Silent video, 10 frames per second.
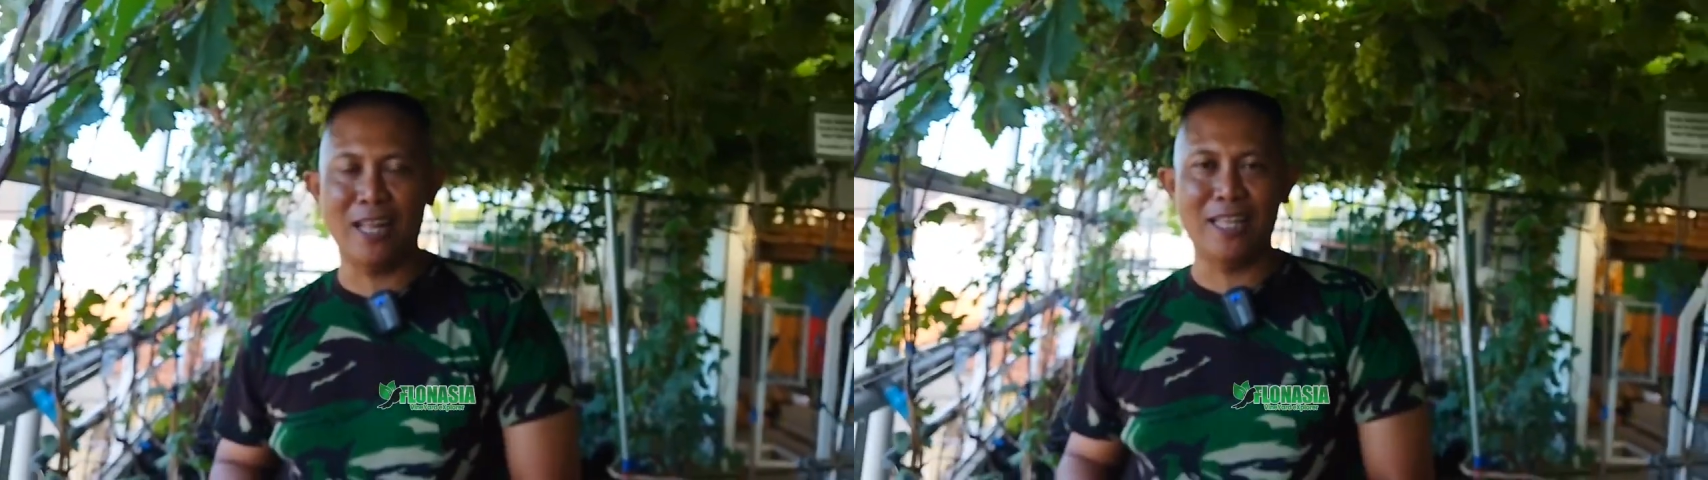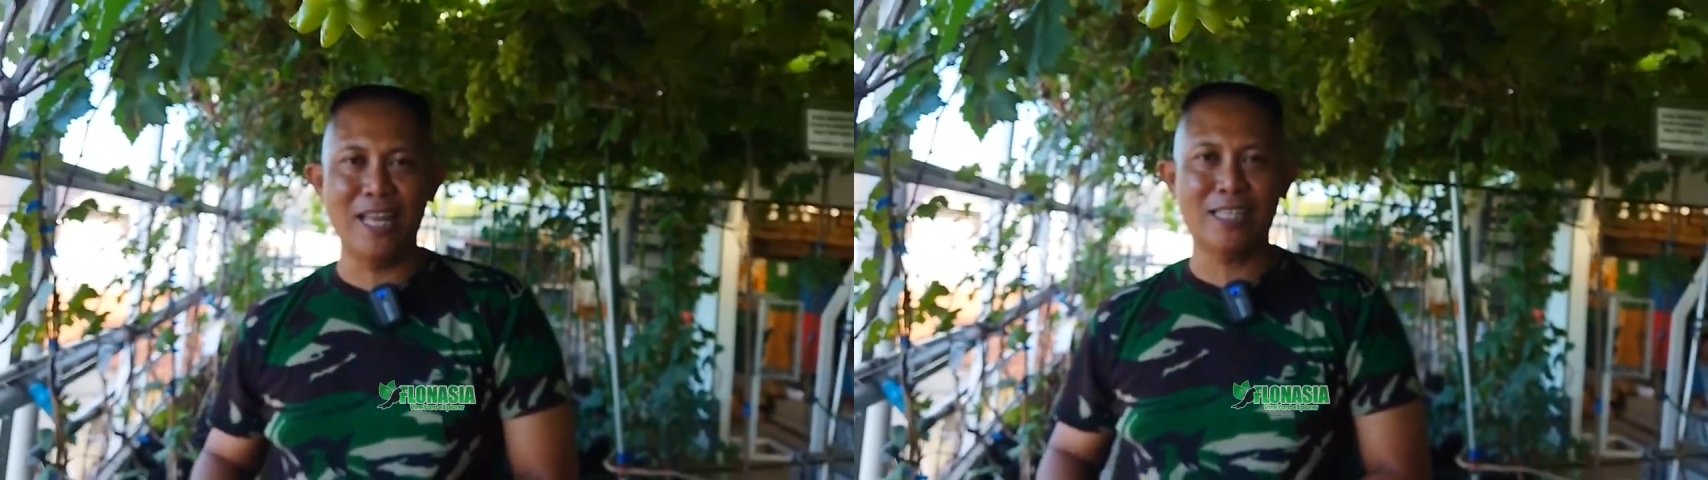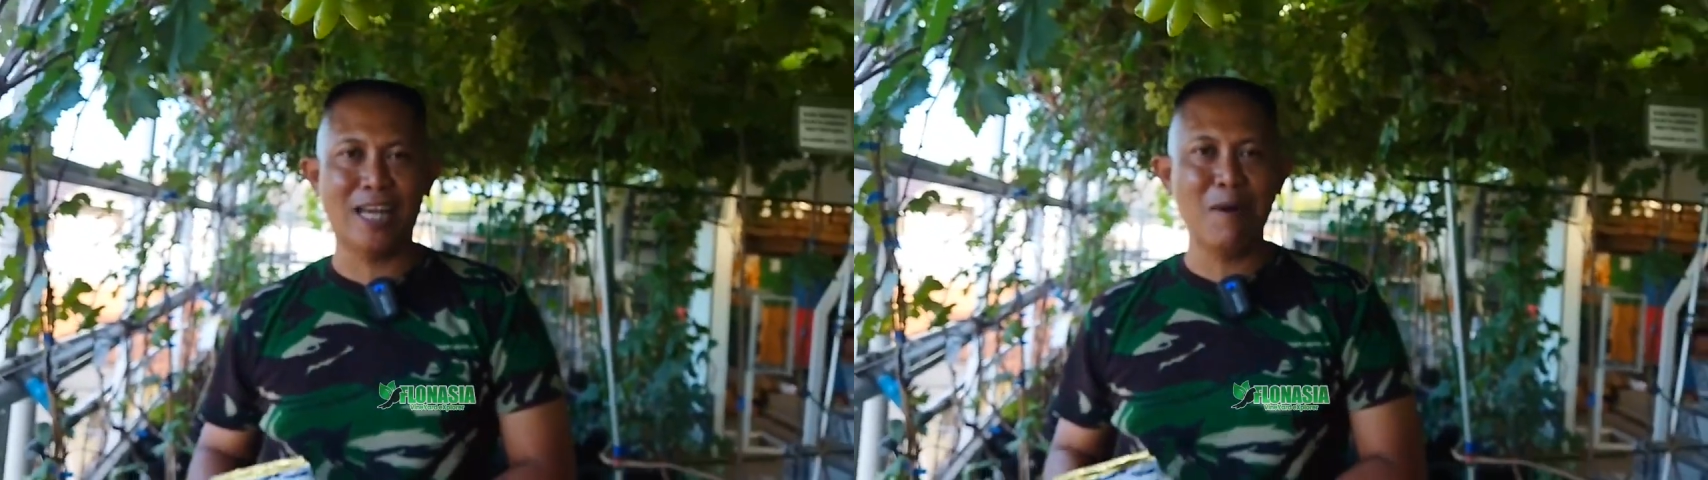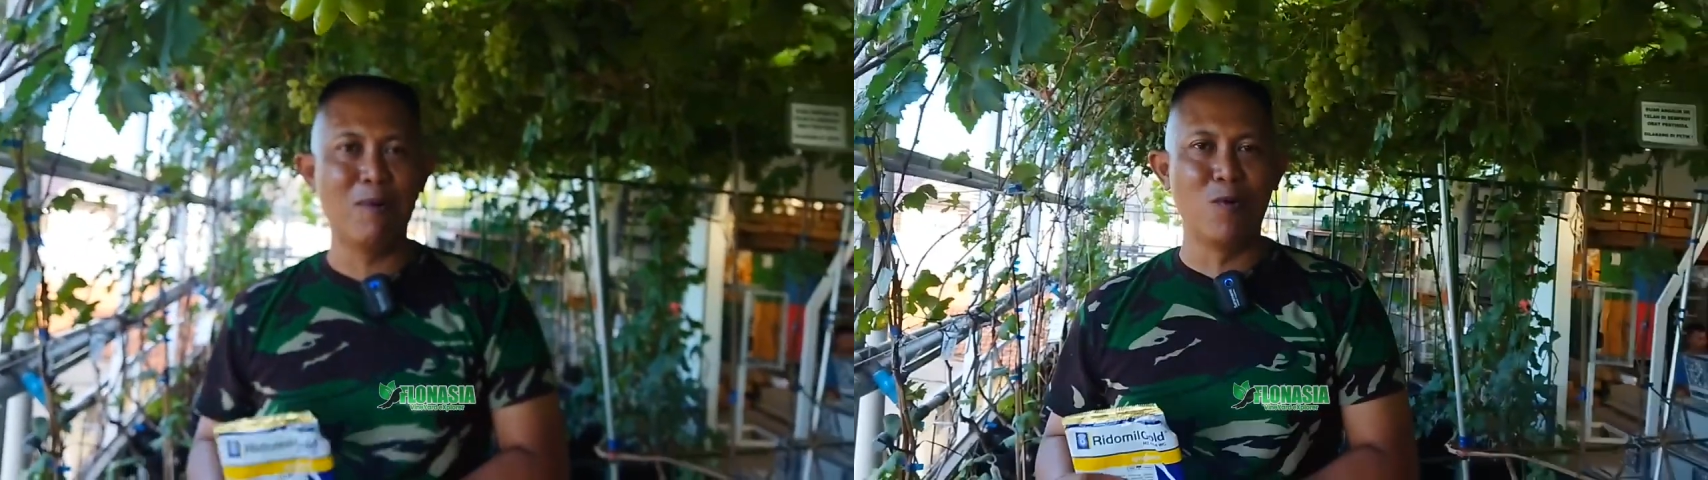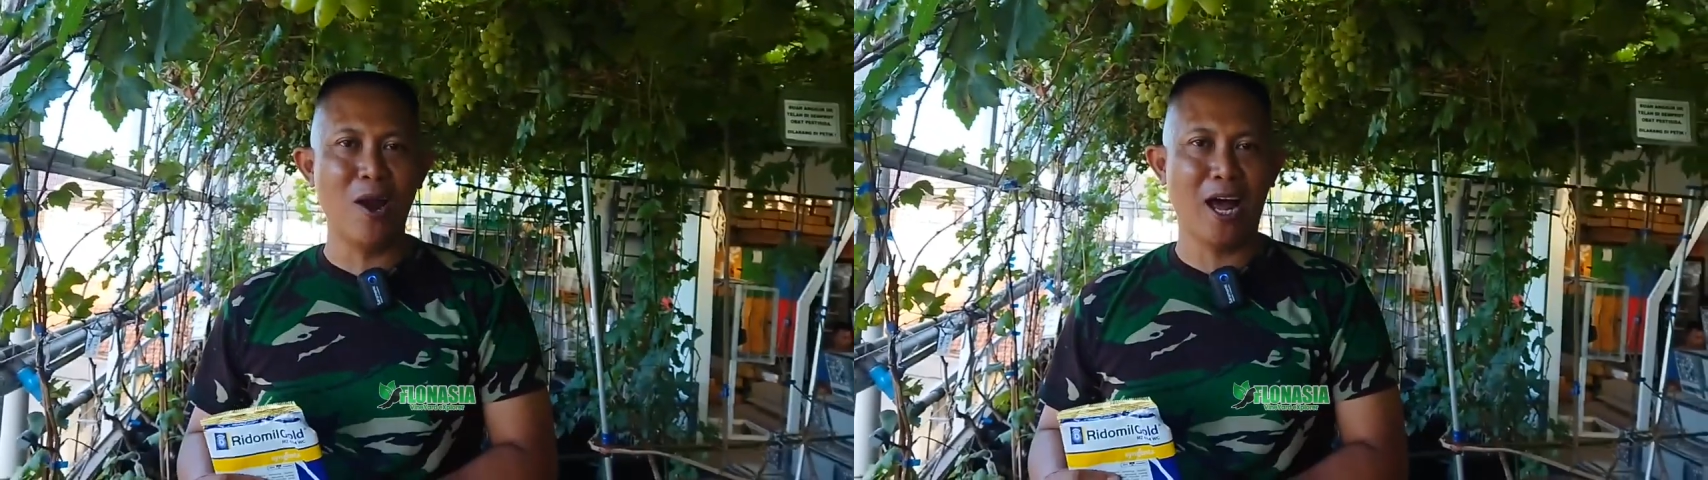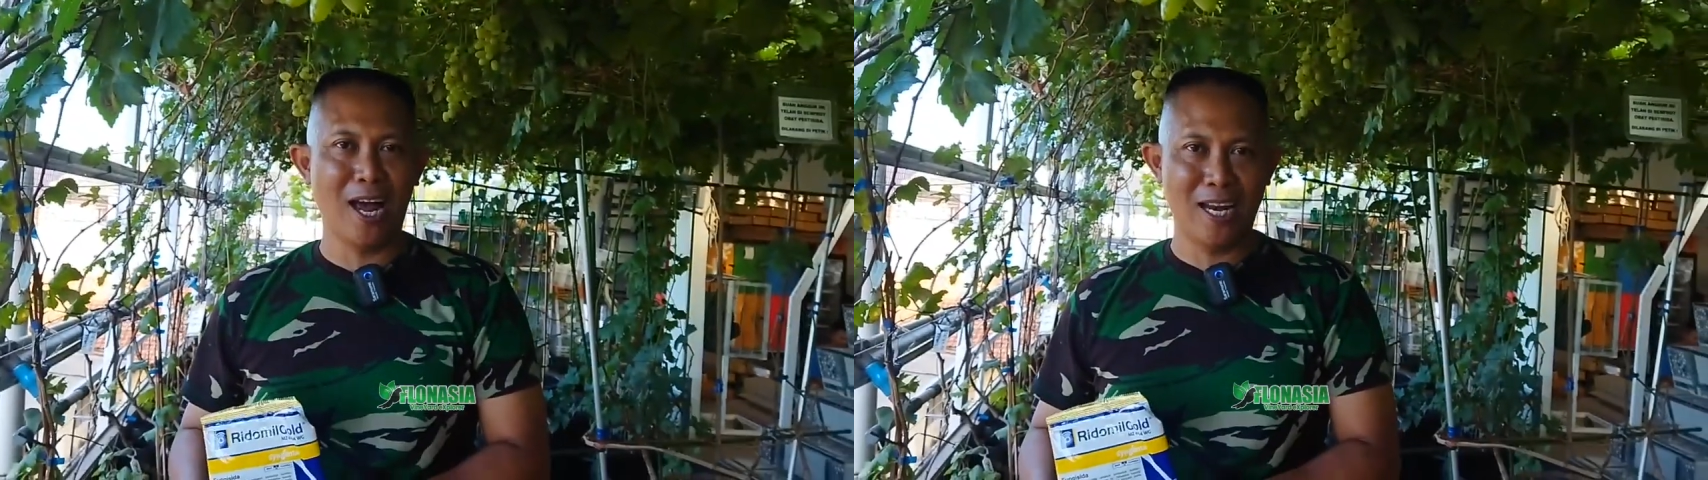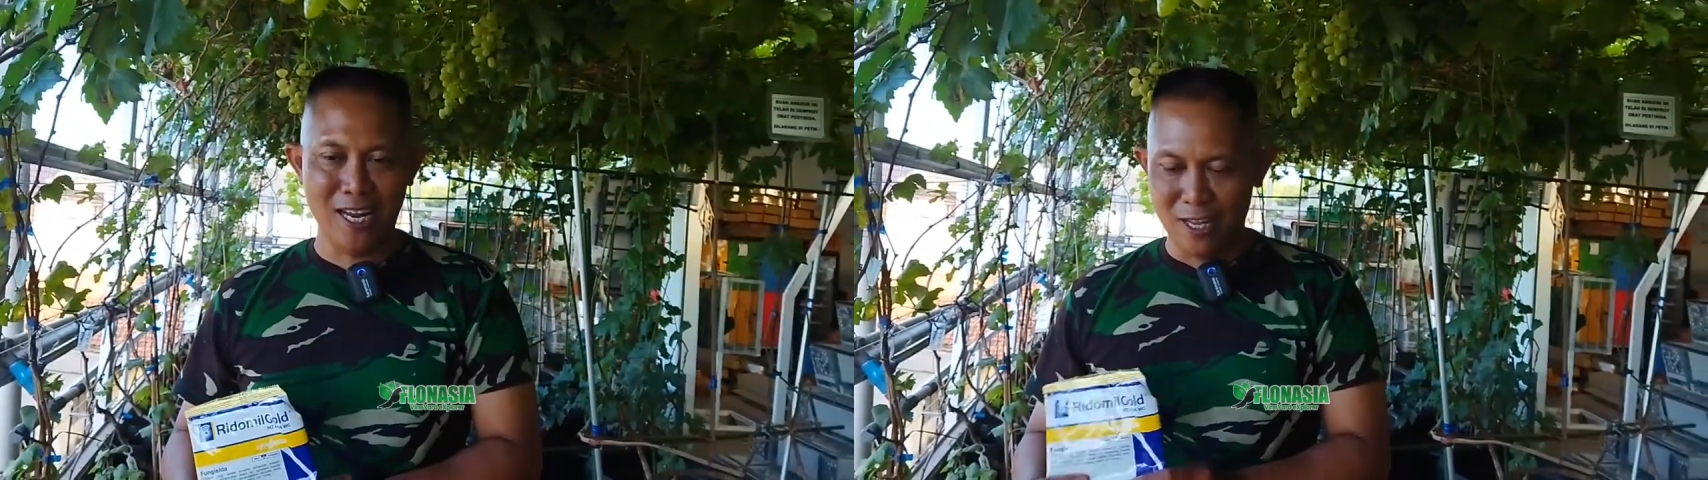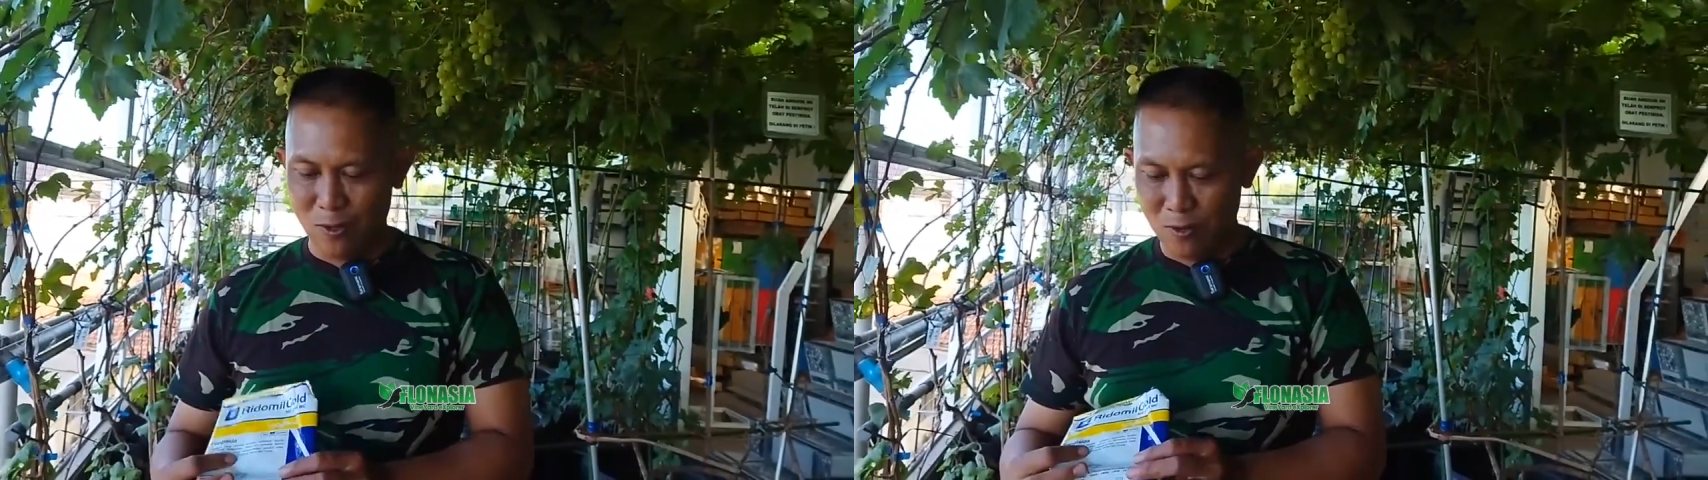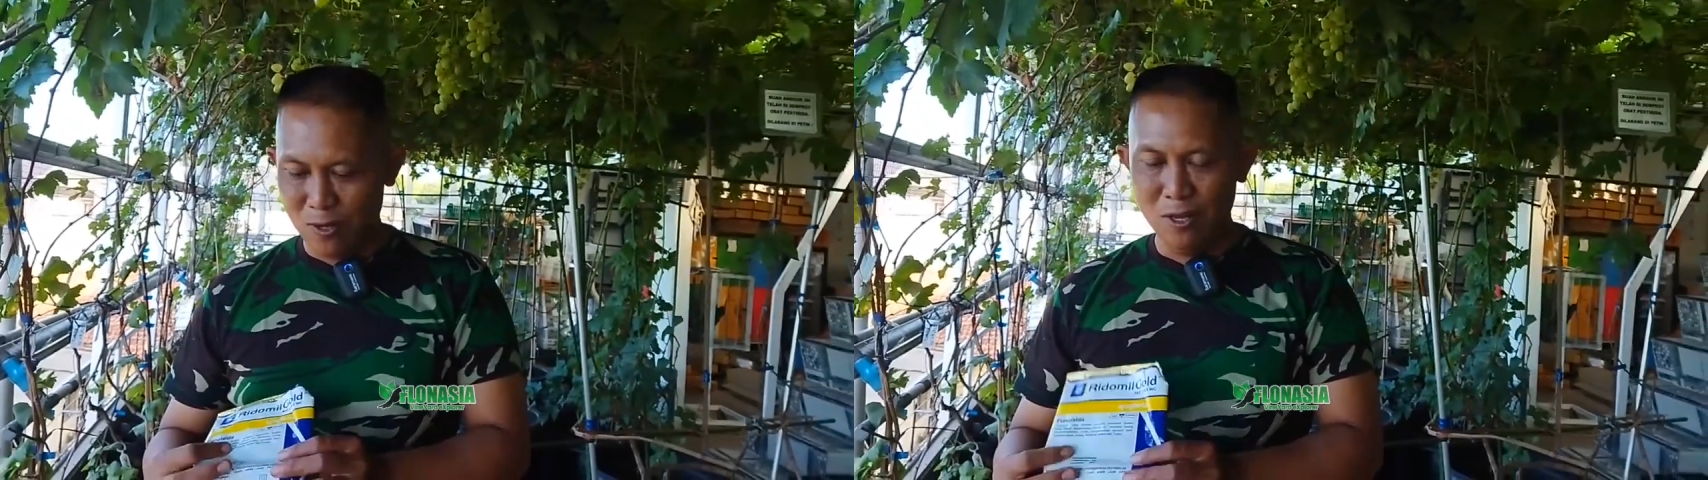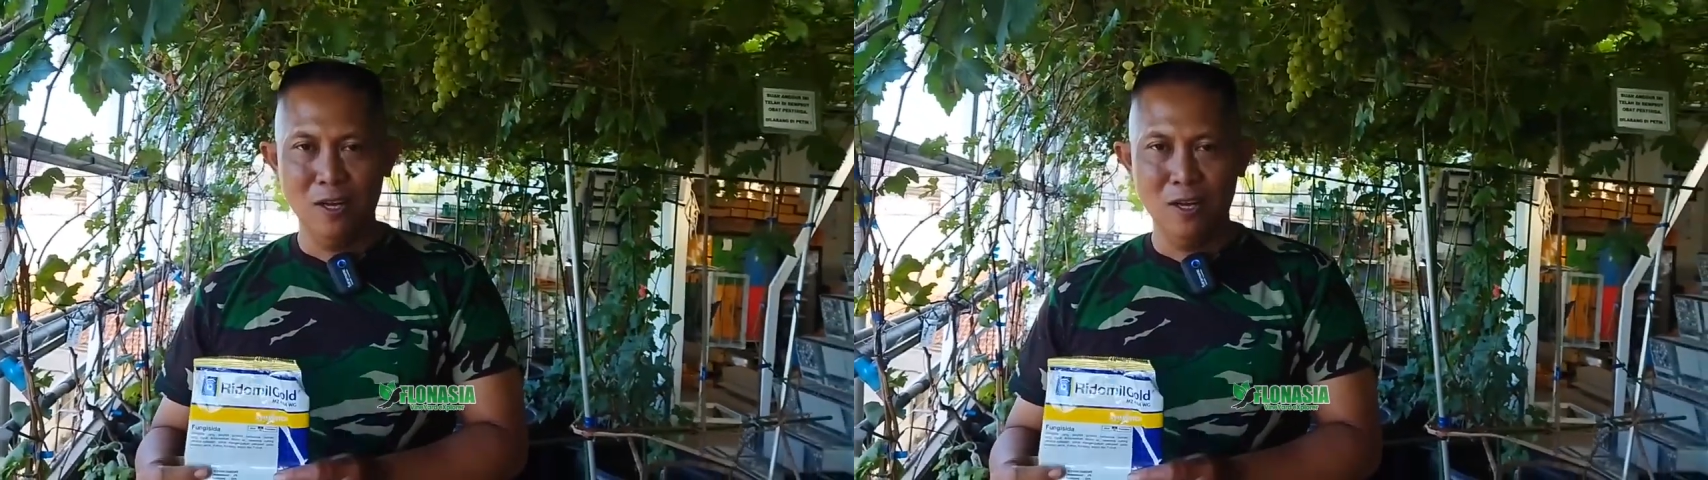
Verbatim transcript: artinya saya menggunakan ya itu.